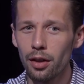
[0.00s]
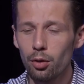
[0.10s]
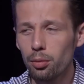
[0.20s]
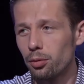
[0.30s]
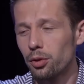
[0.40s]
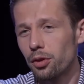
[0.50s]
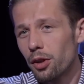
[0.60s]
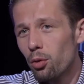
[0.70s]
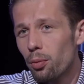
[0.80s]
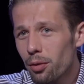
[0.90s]
Ну, потому что
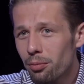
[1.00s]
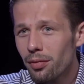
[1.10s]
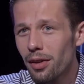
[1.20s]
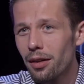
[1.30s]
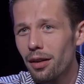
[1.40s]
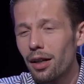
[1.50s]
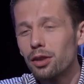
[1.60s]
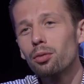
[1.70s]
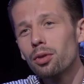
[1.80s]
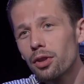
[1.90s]
ты любим, а
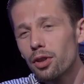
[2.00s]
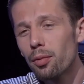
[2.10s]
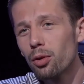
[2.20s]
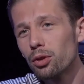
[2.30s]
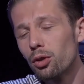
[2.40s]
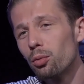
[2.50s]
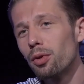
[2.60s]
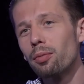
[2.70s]
сегодня тебя уже любят